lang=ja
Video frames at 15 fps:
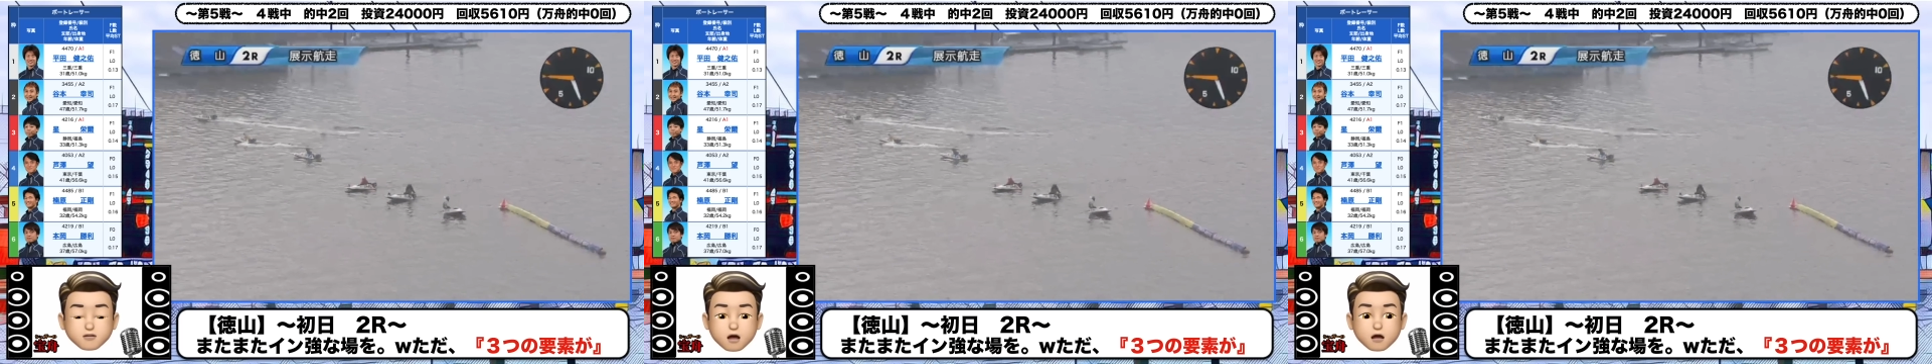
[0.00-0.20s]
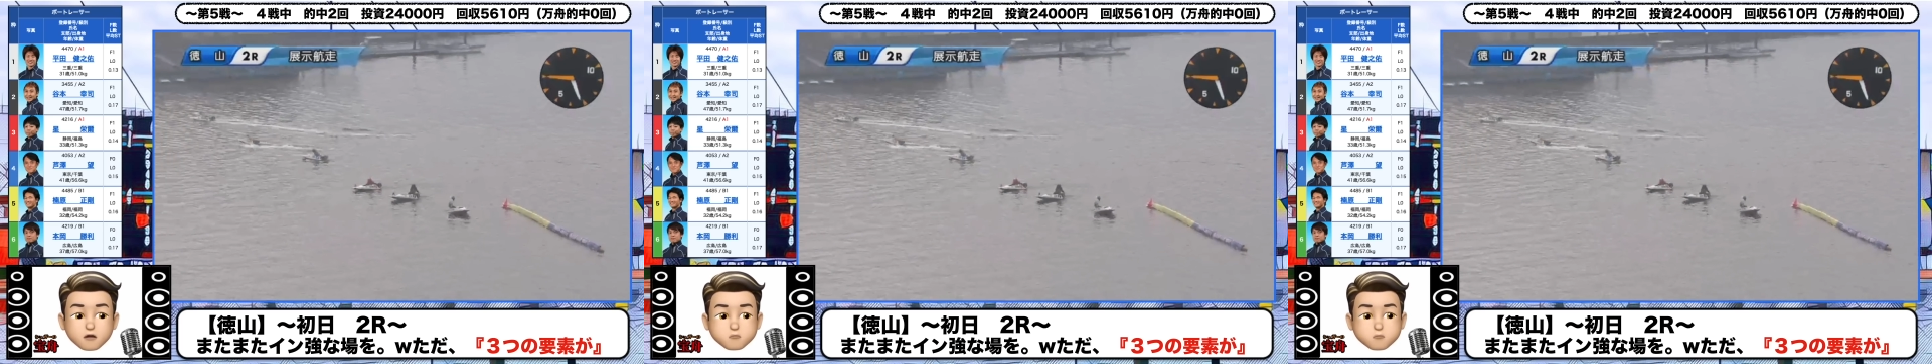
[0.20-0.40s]

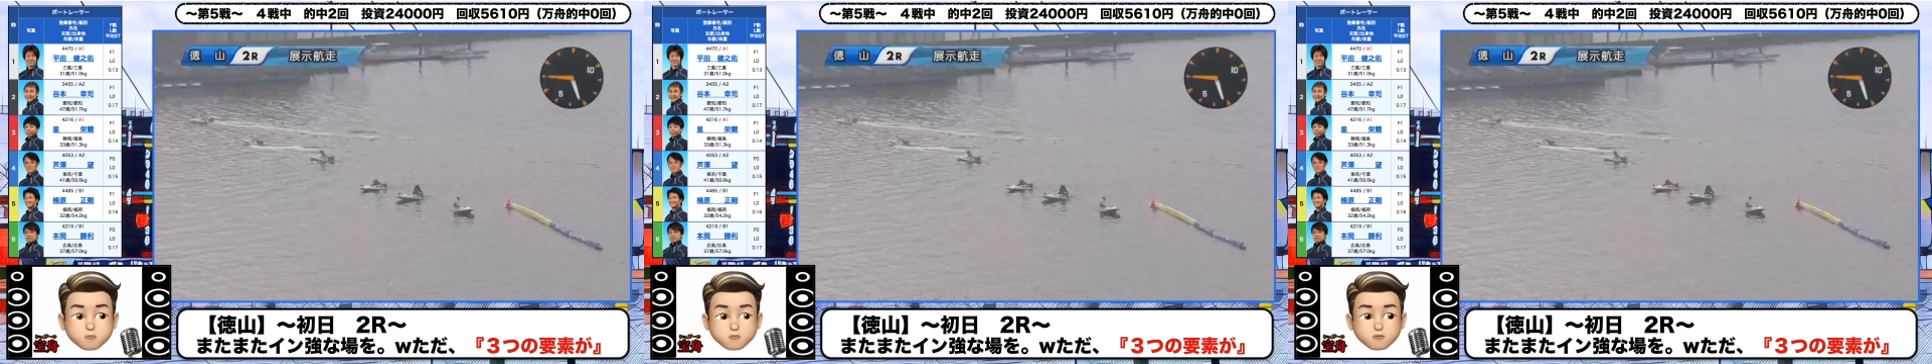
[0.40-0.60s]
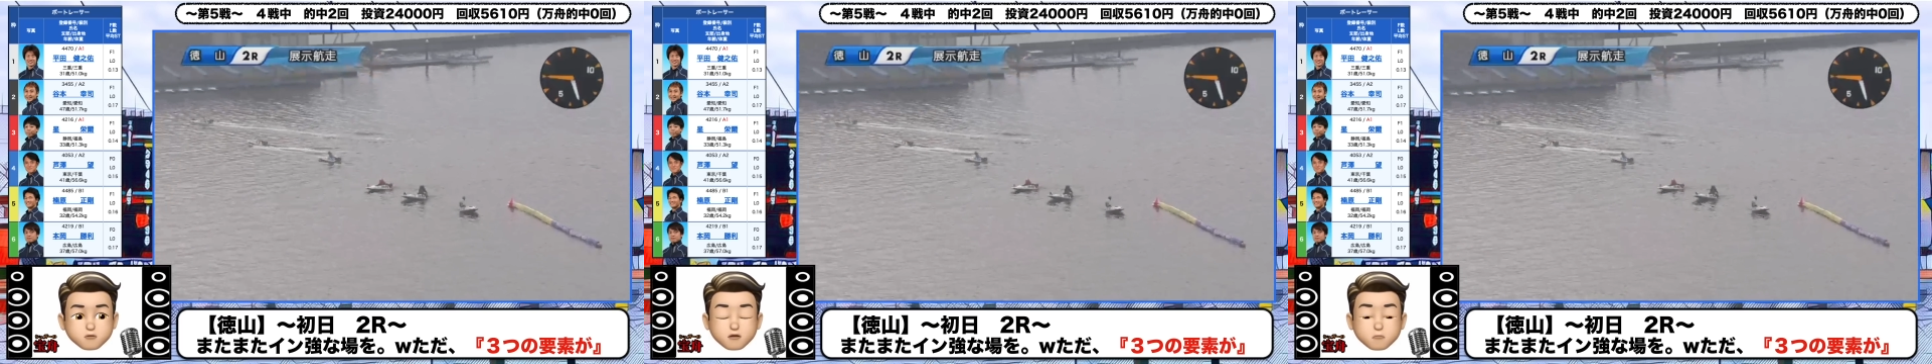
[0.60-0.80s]
さん
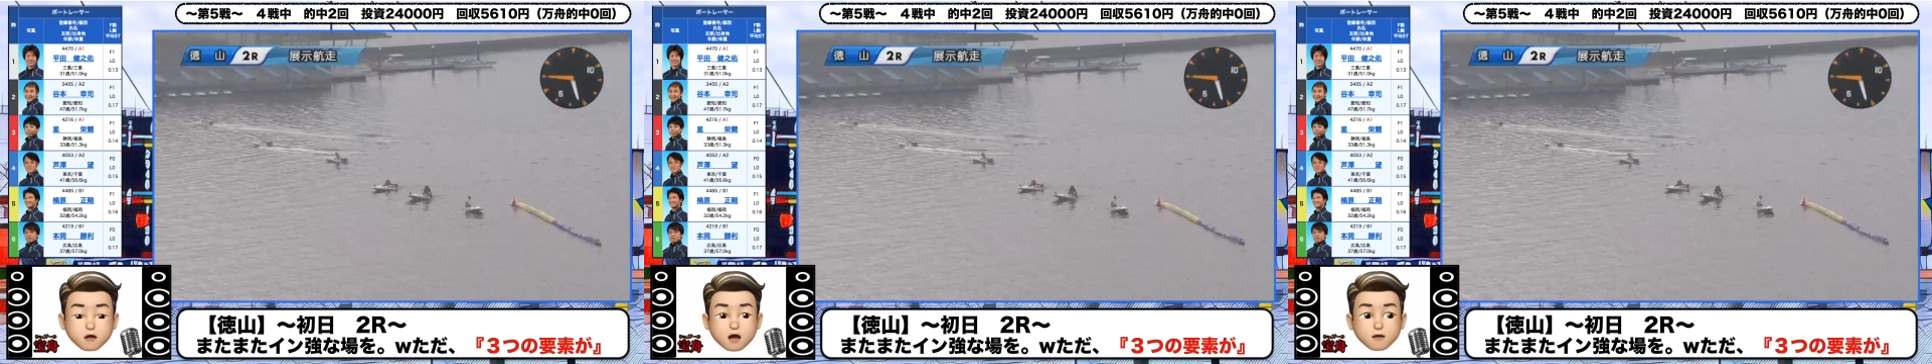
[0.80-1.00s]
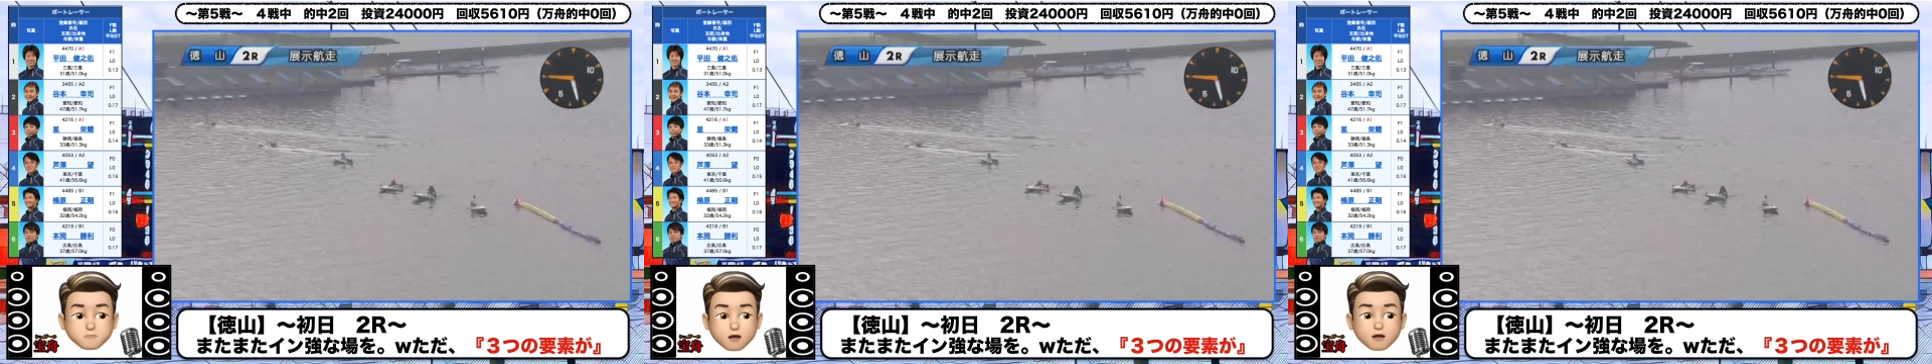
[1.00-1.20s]
コースに
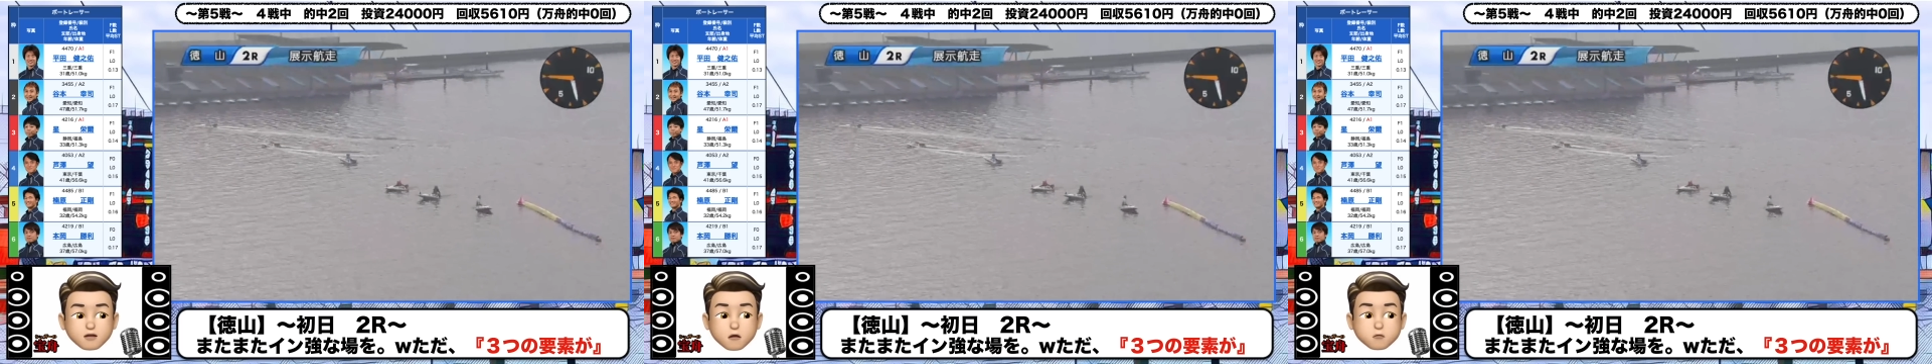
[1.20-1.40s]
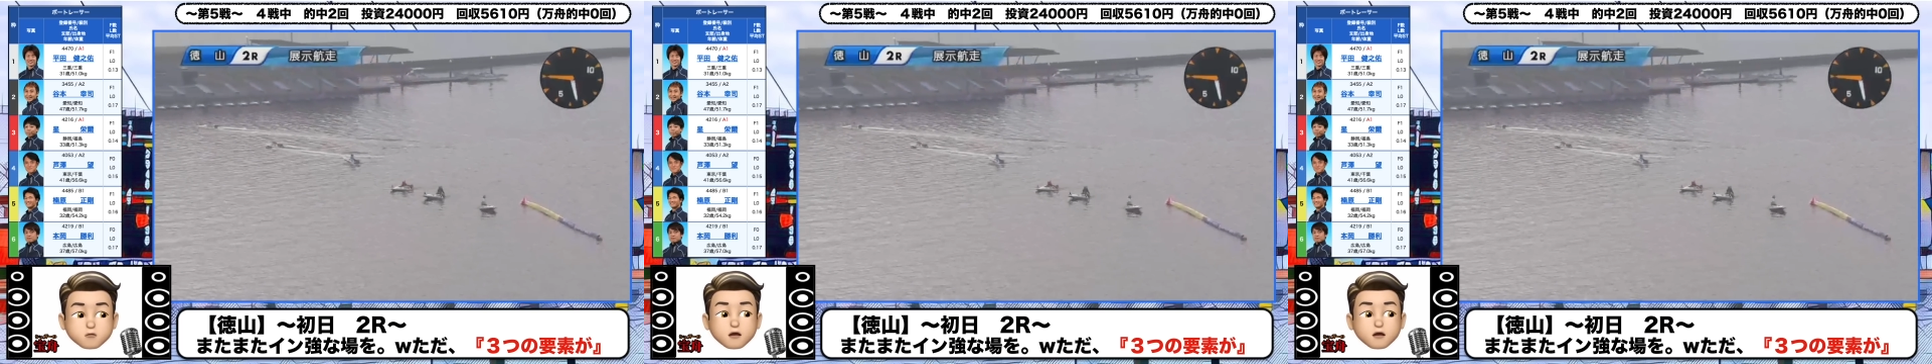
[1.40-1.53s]
は負けたこ